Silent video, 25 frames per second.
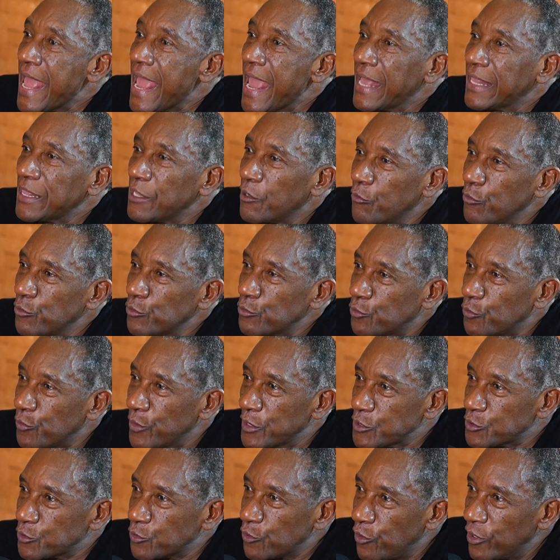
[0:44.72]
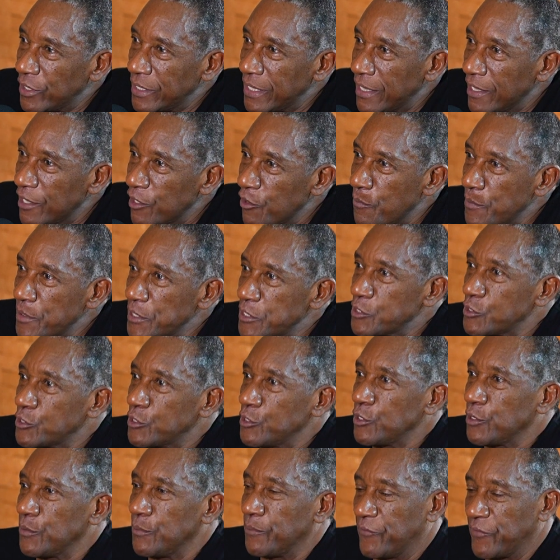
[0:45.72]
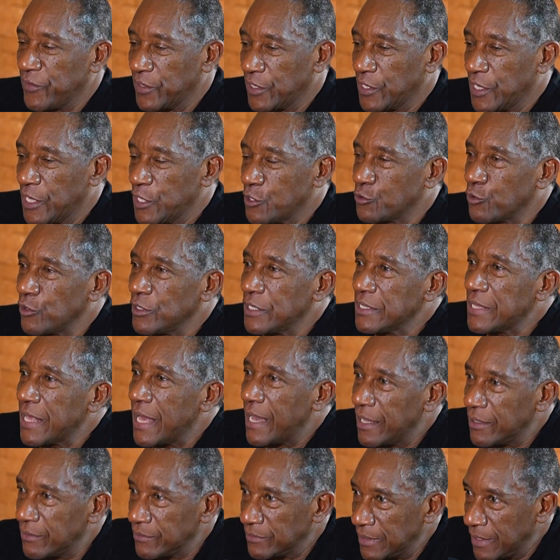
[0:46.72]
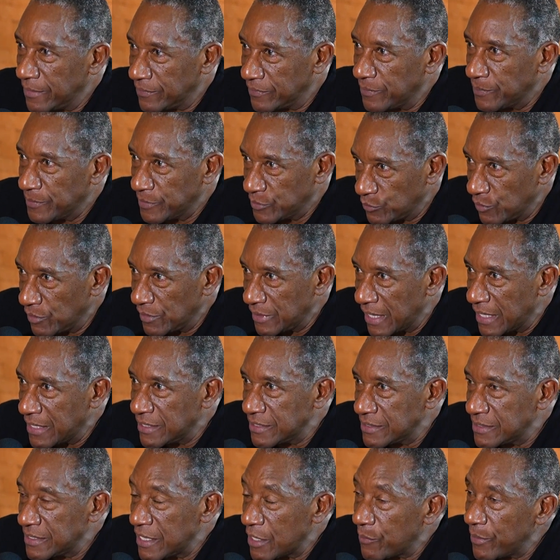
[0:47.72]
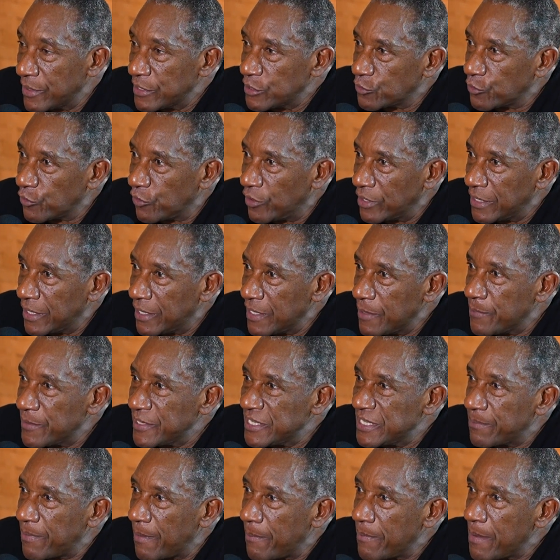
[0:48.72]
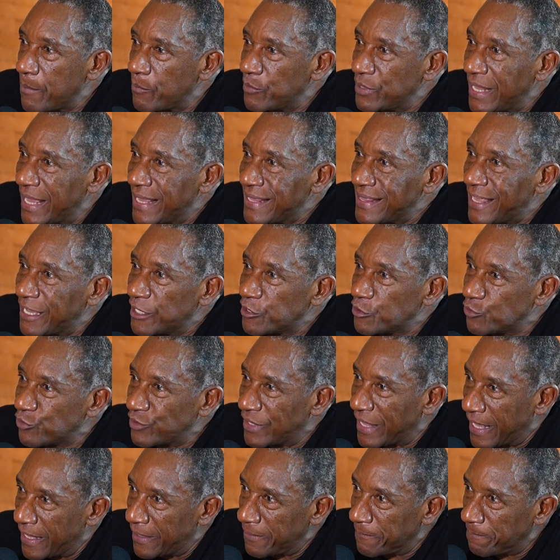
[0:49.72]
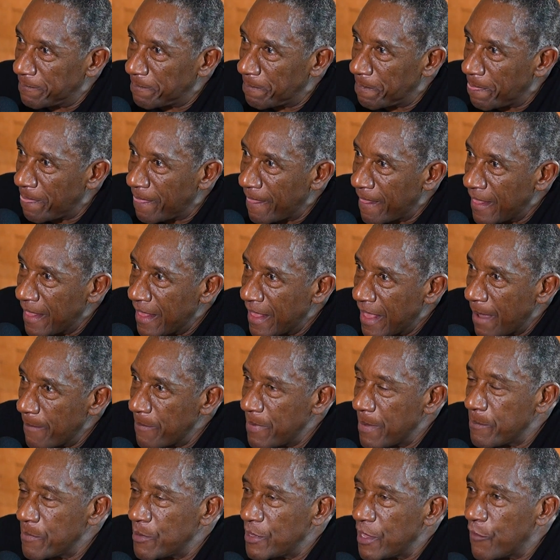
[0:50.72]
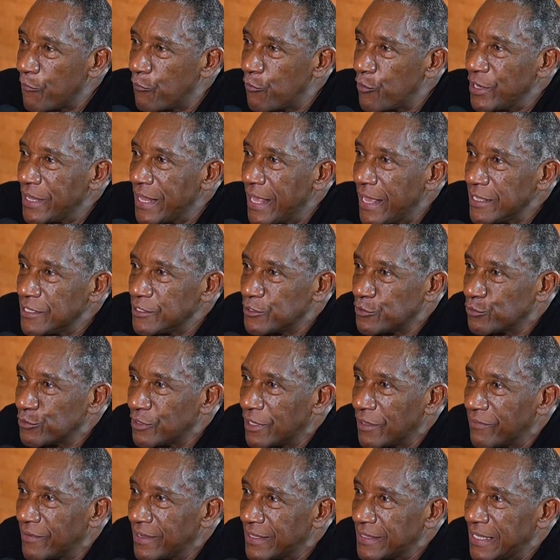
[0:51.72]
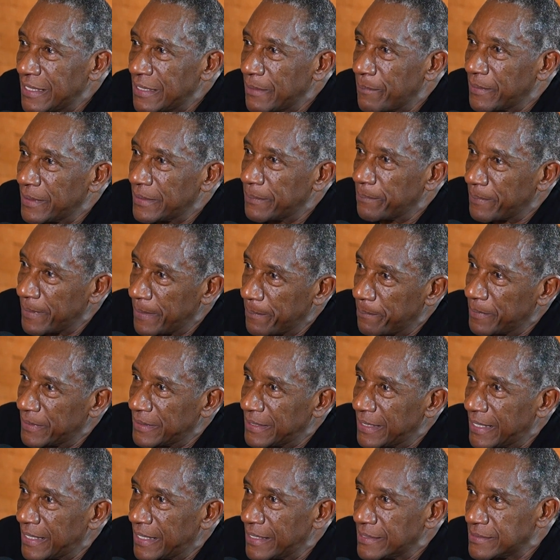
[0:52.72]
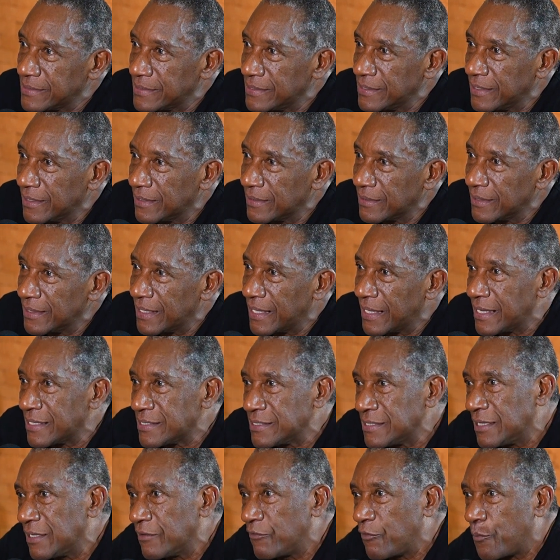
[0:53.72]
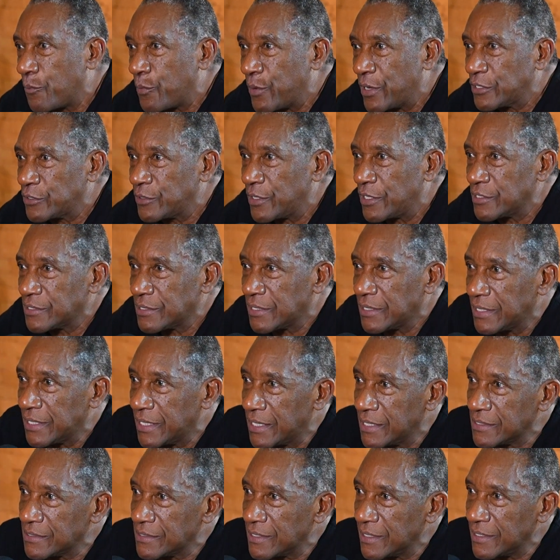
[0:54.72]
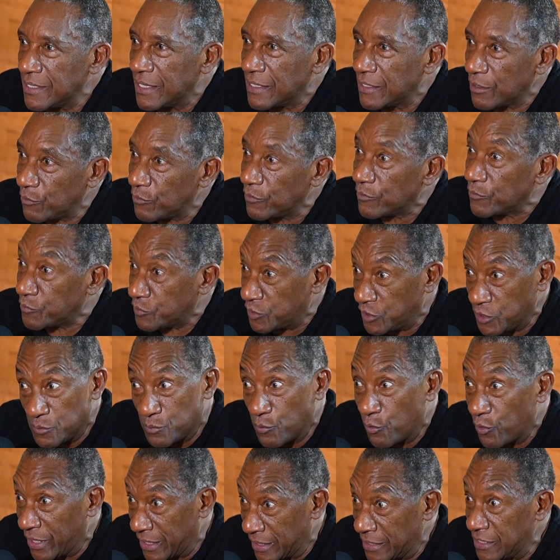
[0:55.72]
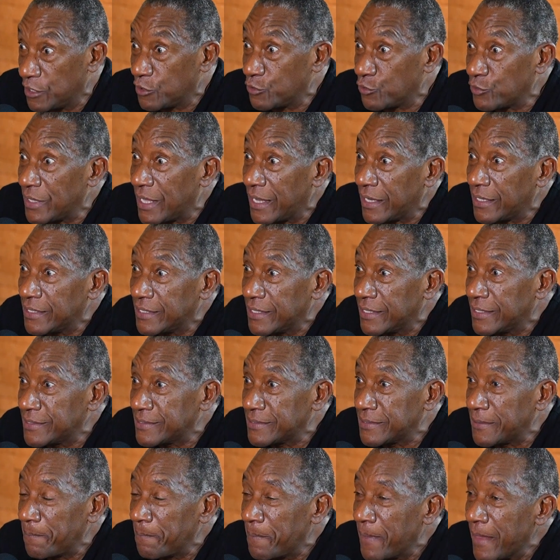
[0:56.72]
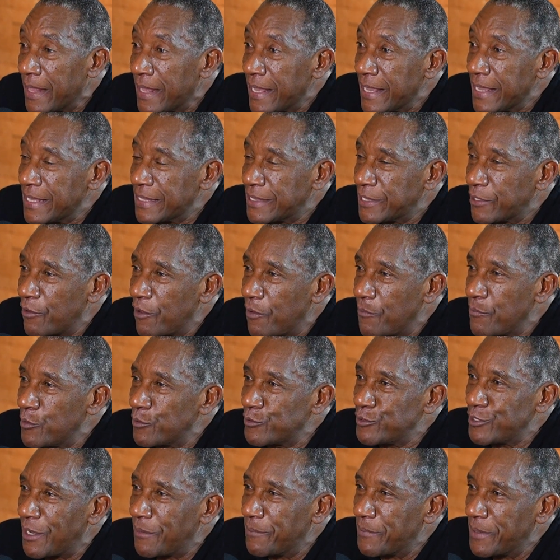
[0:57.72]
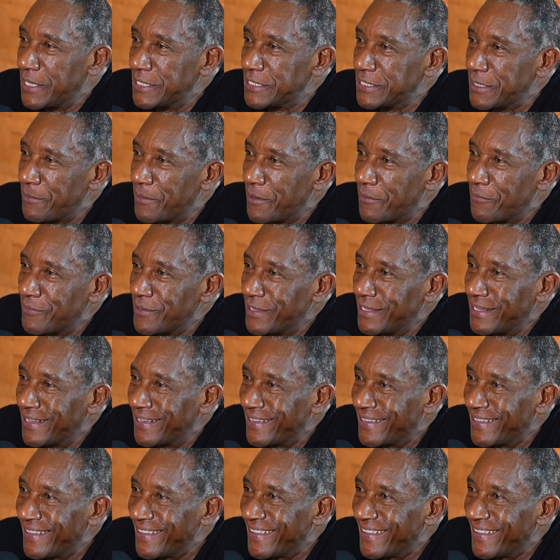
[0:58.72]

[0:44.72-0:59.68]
Ela contou a história, eu me fiquei solidário, né? me solidarizei com a história e pedi para minha mulher ir lá ajudar. Minha mulher foi lá e eles tinham levado ela para a delegacia. A delegacia levou para o SOS Criança. E ela cismou que ela ia ajudar a criança. Então, é meu diamante, é minha filha.